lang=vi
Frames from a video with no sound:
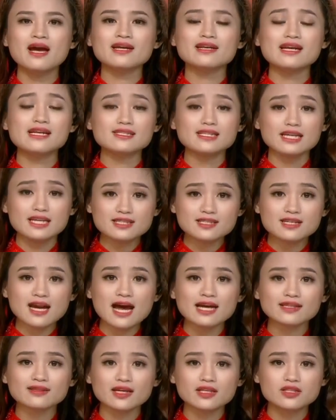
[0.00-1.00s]
đã xảy
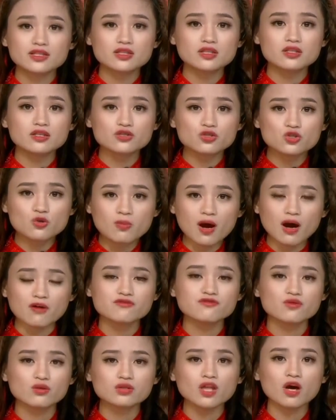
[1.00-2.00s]
ra tại trường Trung học
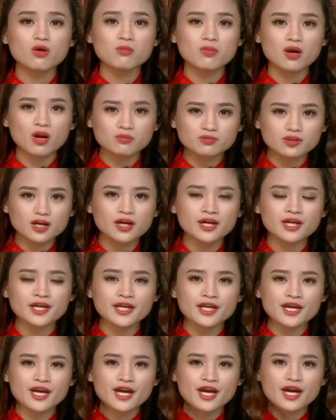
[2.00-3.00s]
phổ thông Long Thới.